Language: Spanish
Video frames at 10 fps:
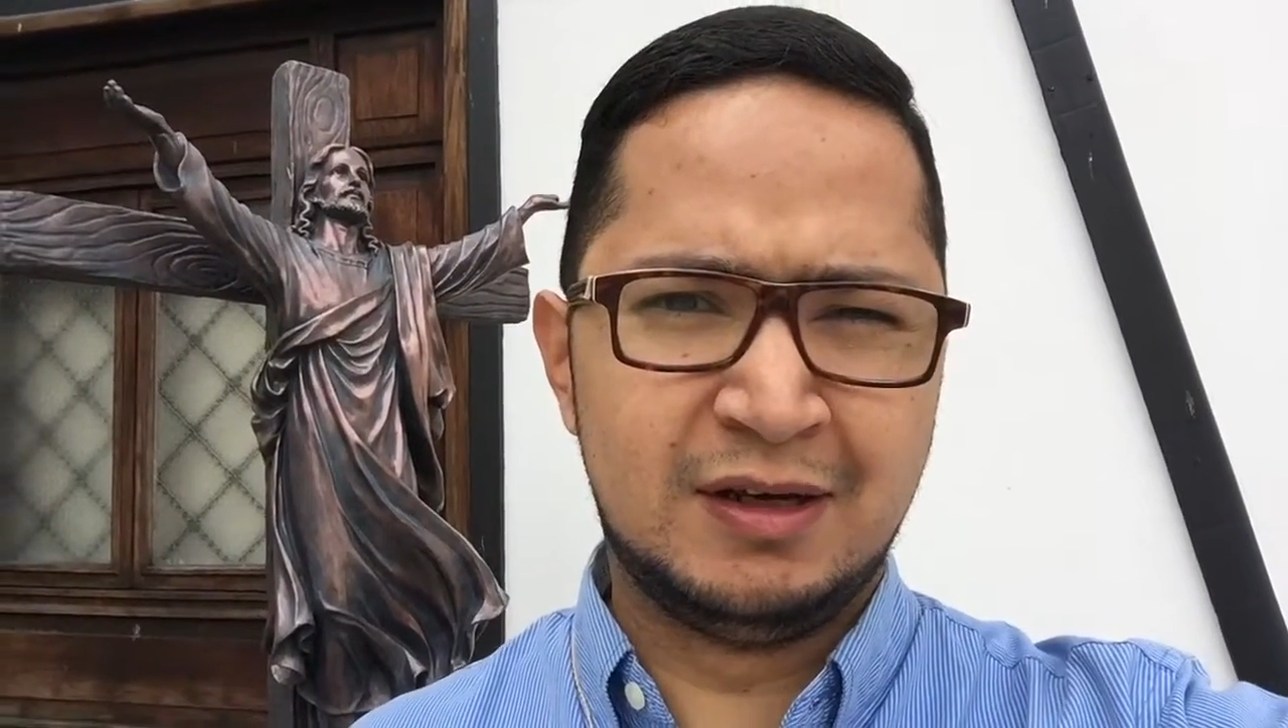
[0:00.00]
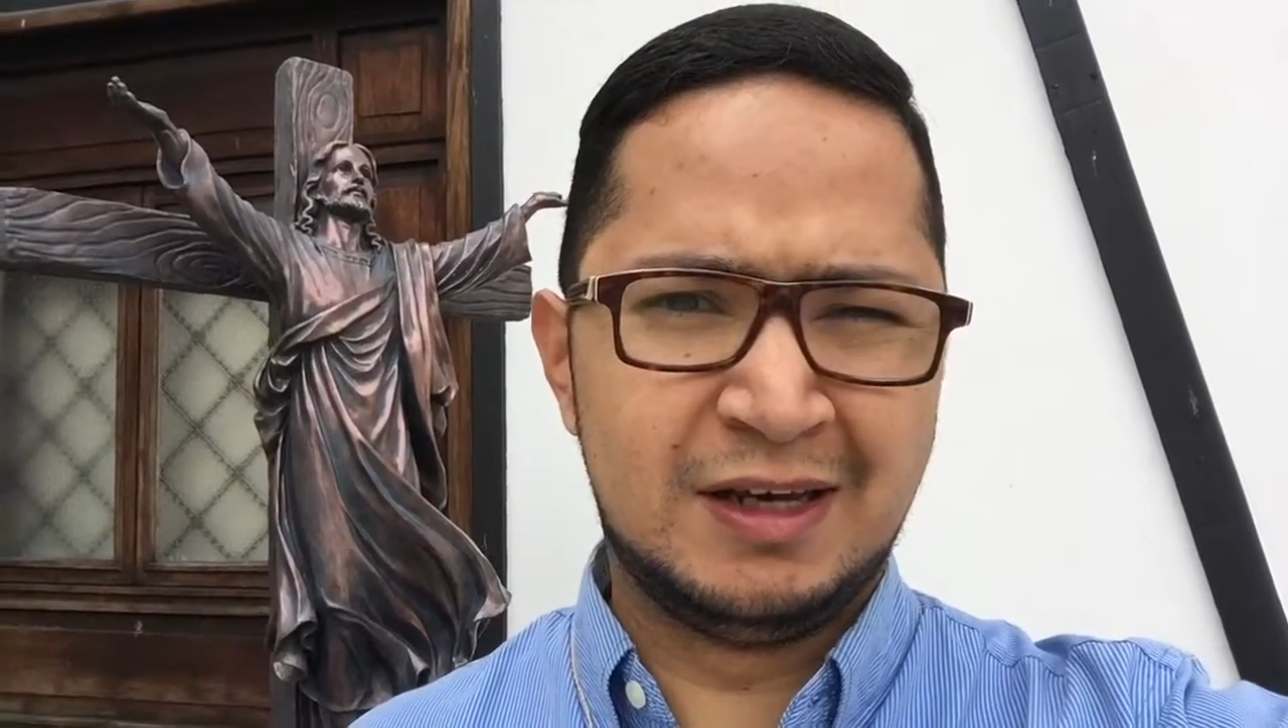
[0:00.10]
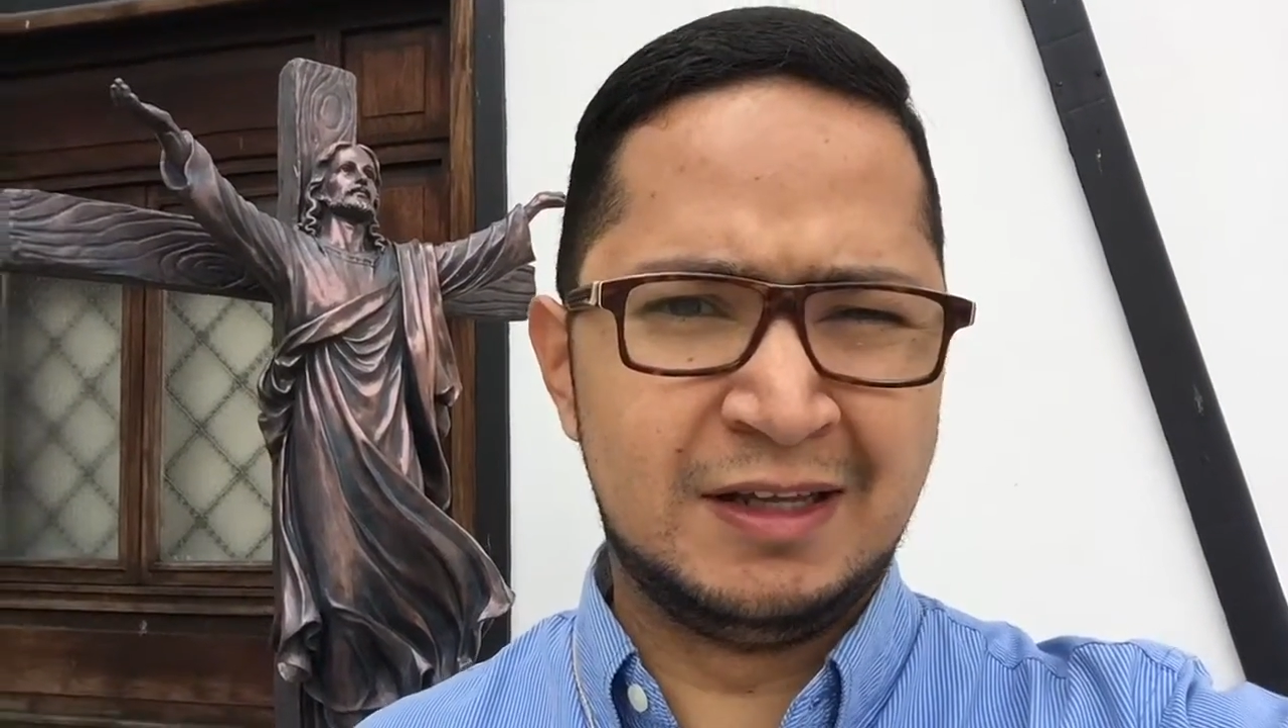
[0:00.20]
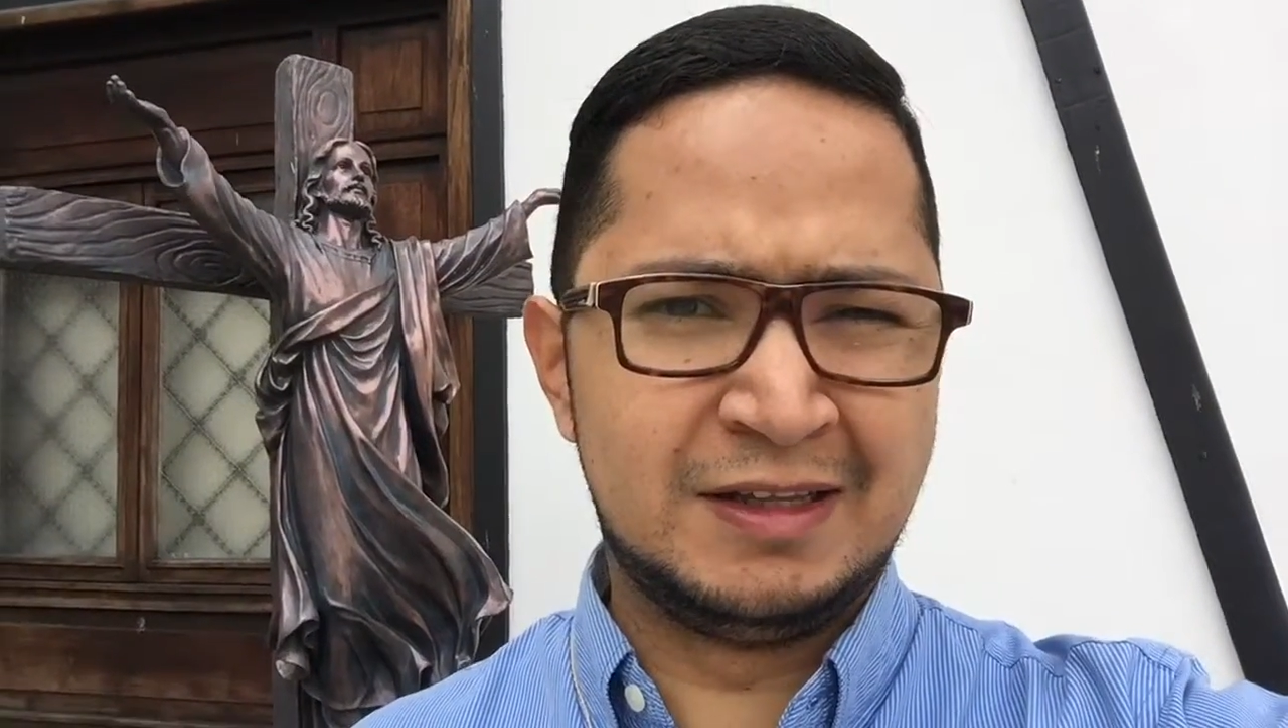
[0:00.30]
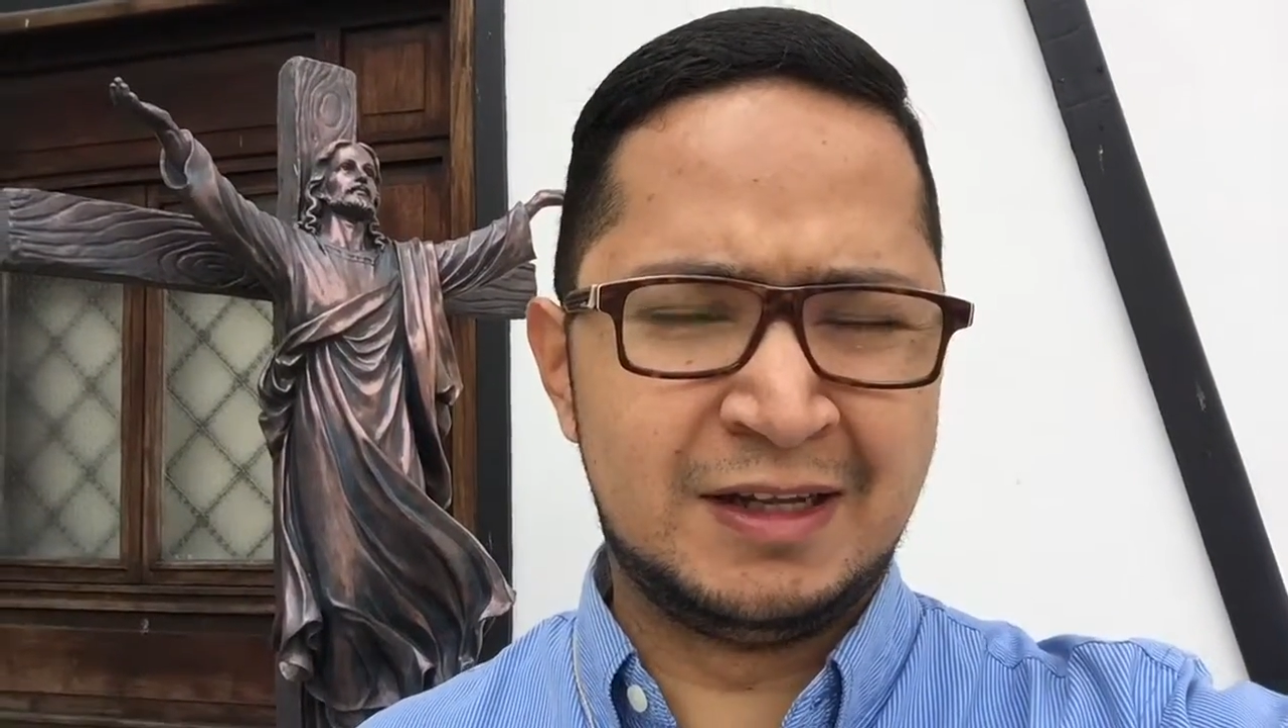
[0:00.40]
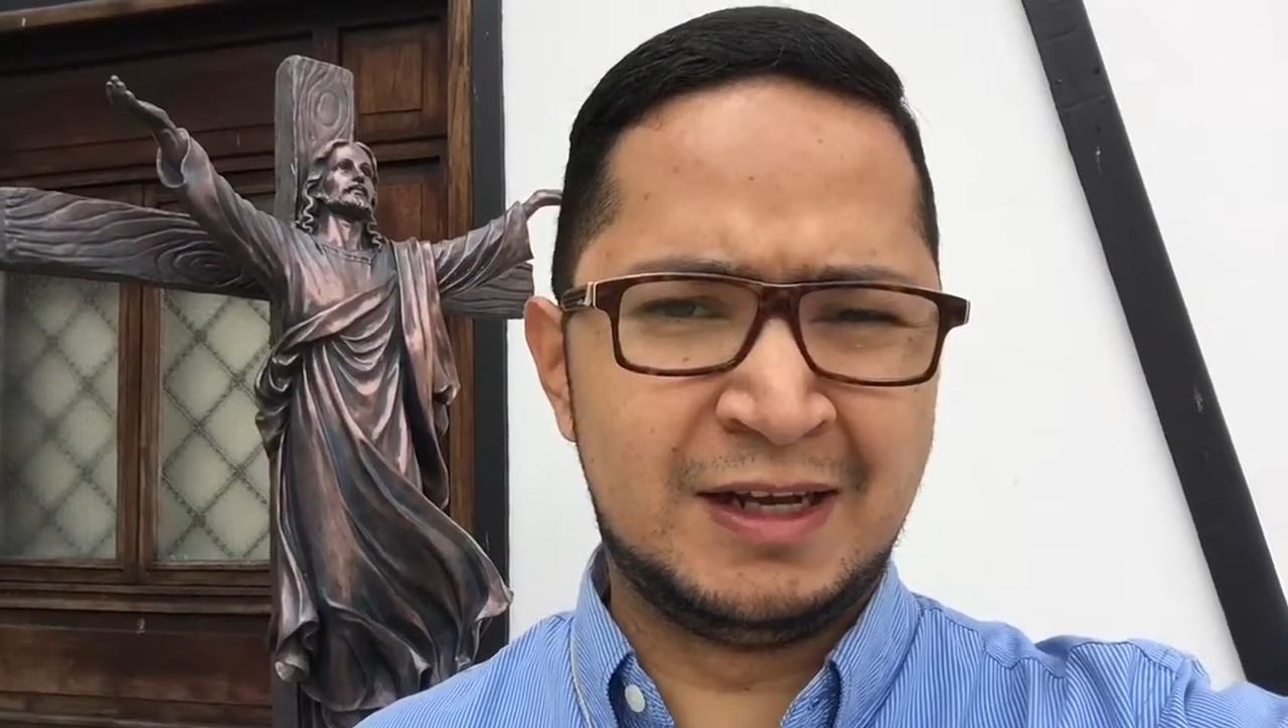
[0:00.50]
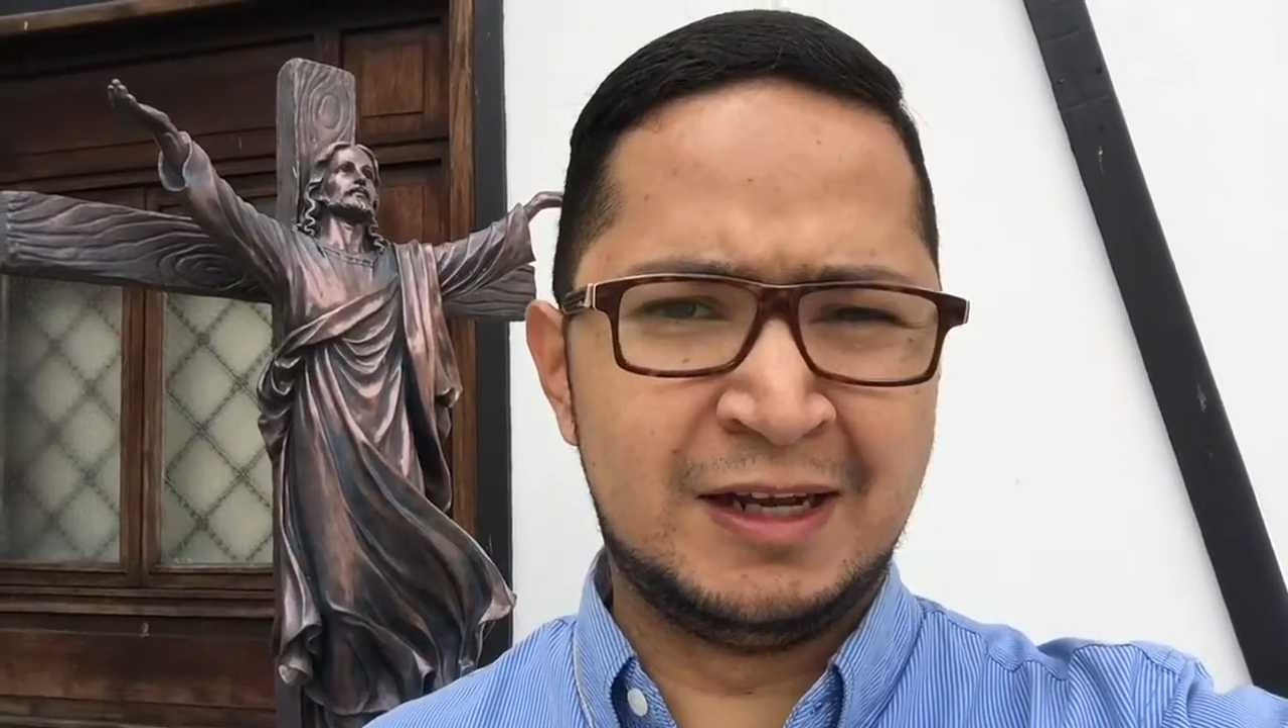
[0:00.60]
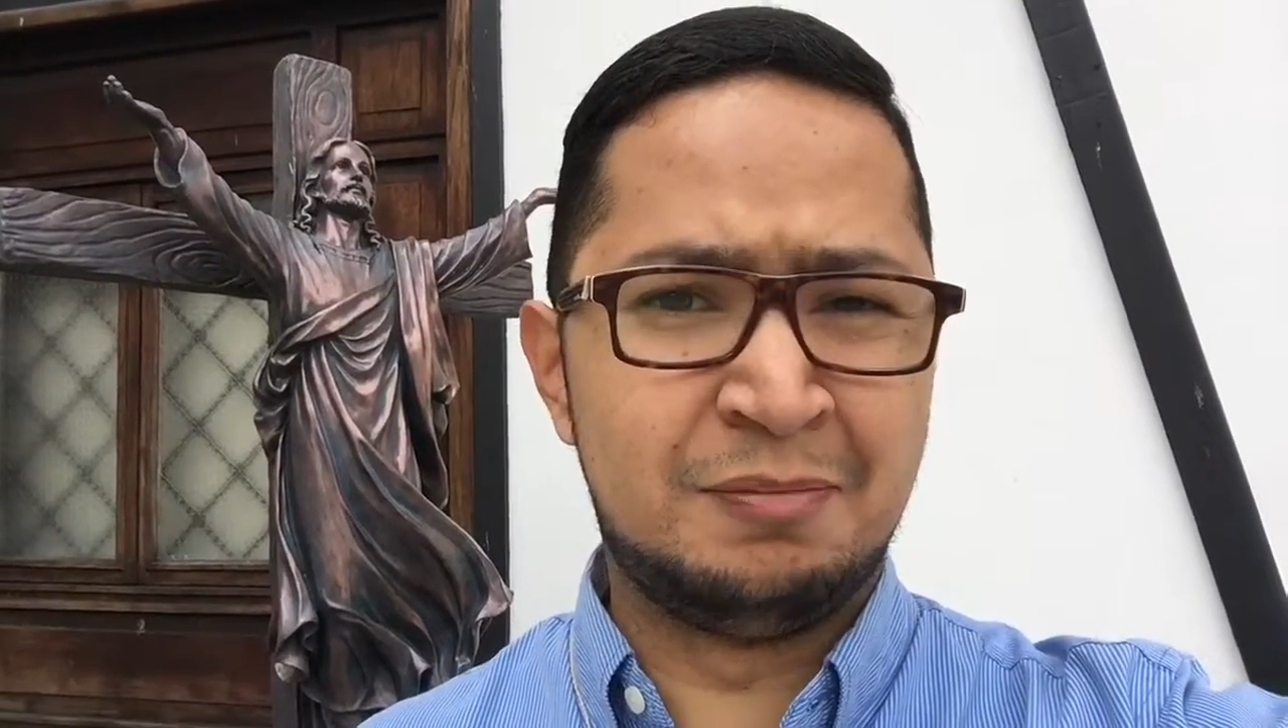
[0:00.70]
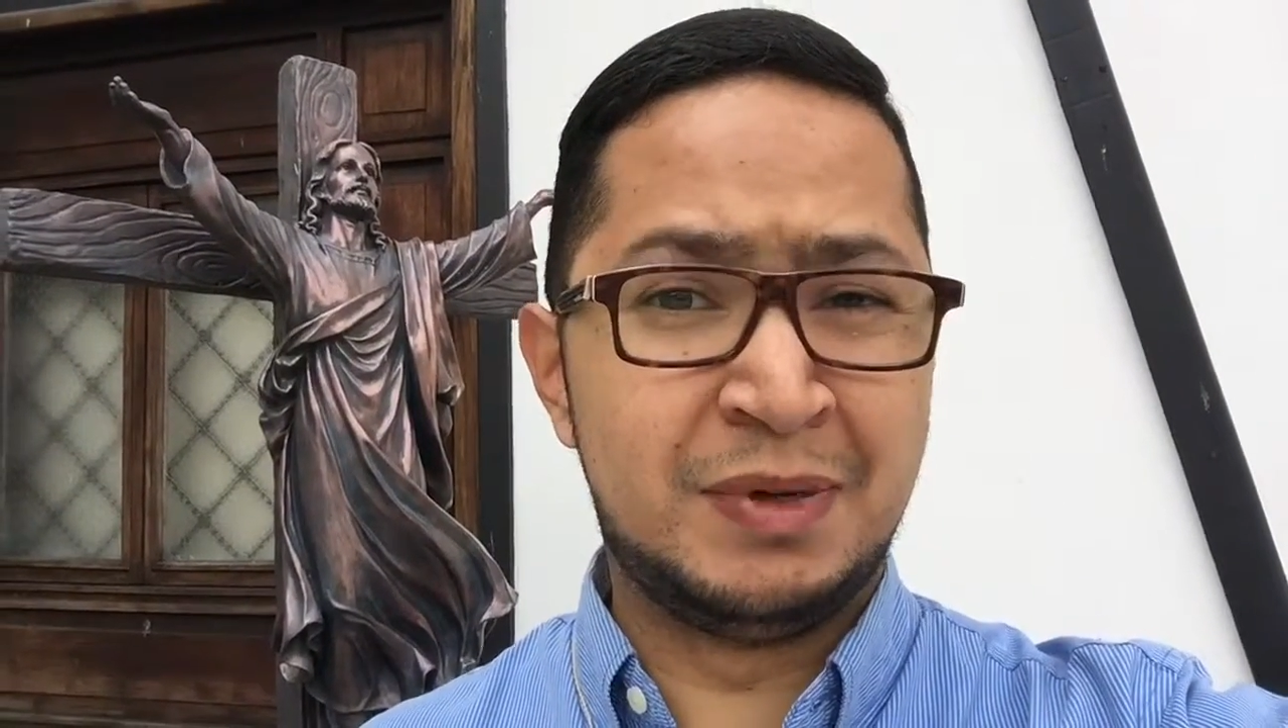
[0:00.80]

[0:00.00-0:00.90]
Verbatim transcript: entre el